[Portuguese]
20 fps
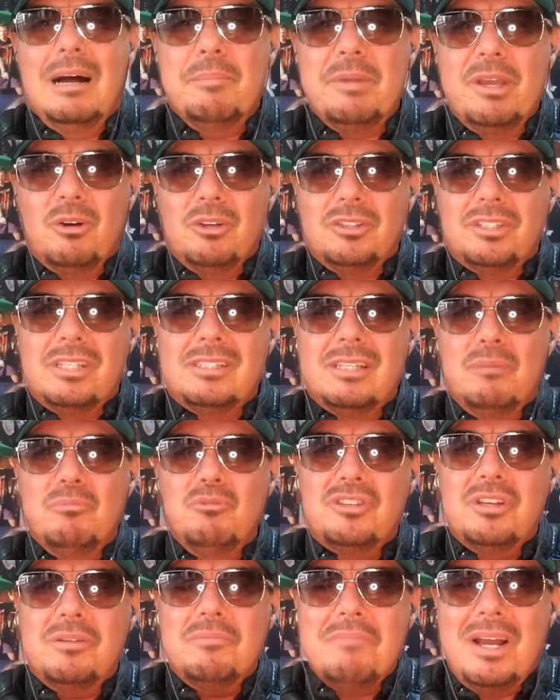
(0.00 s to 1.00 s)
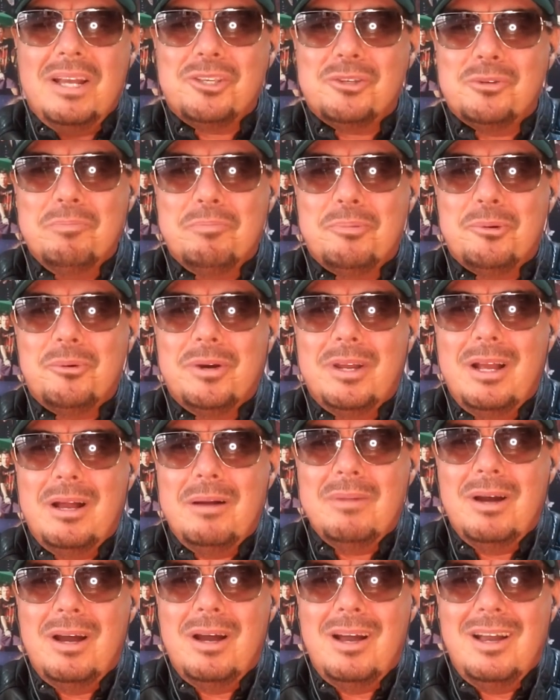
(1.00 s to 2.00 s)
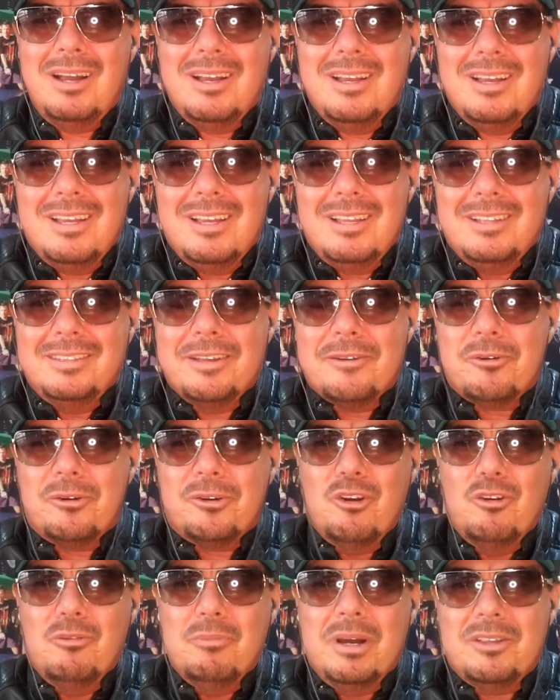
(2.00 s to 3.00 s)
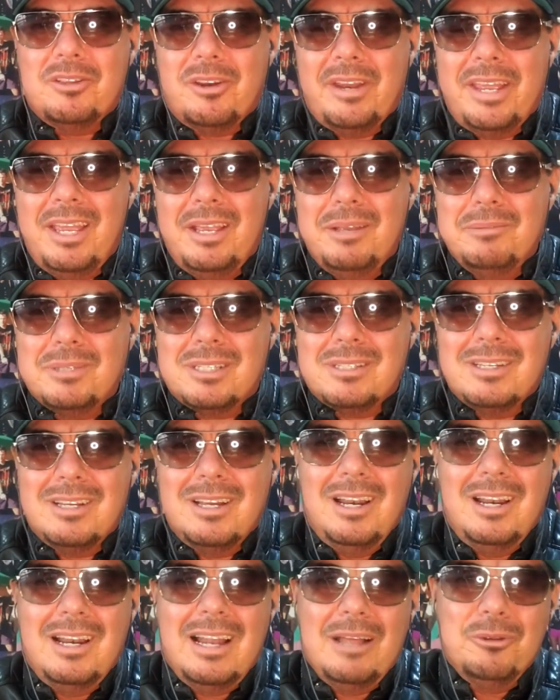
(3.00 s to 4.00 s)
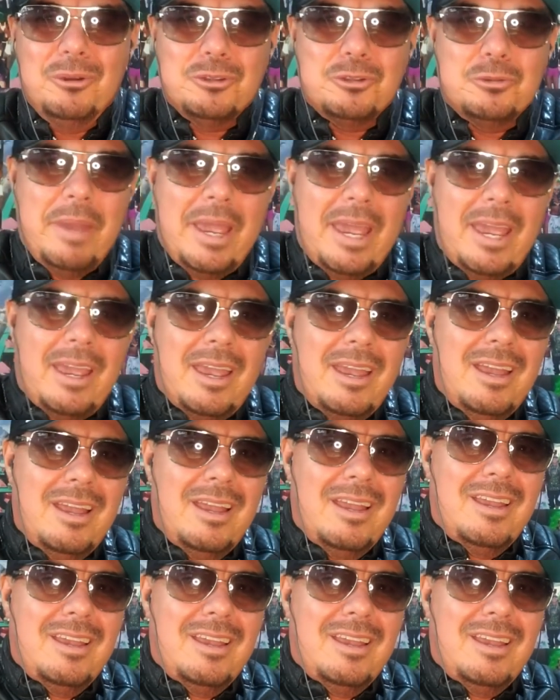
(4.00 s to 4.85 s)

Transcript: Amigos, estamos em mais um programa de Rock in My Dreams, Lados B